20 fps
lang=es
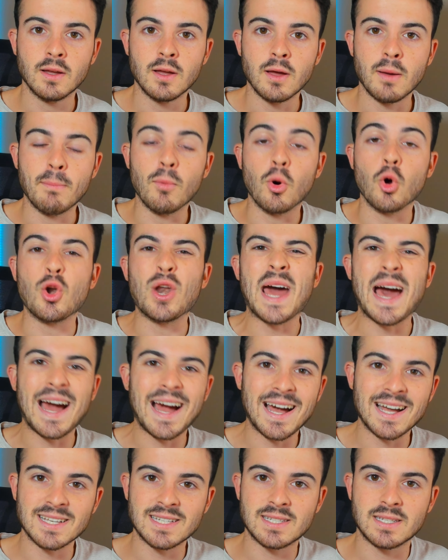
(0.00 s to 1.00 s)

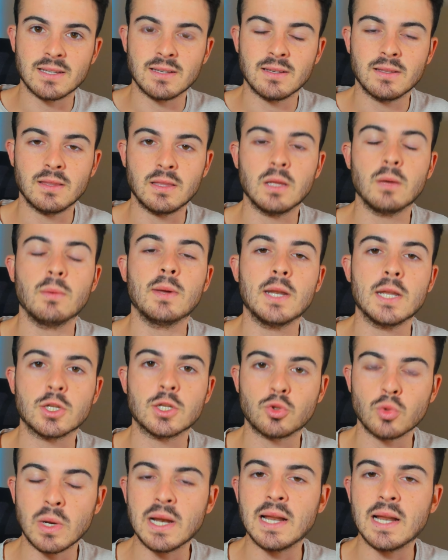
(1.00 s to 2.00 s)
Monagas de
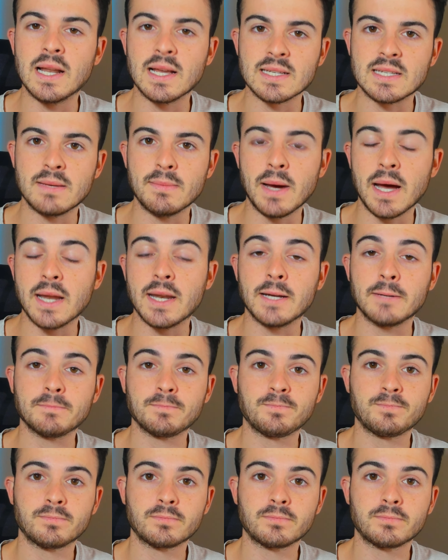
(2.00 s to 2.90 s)
Venezuela en la semana,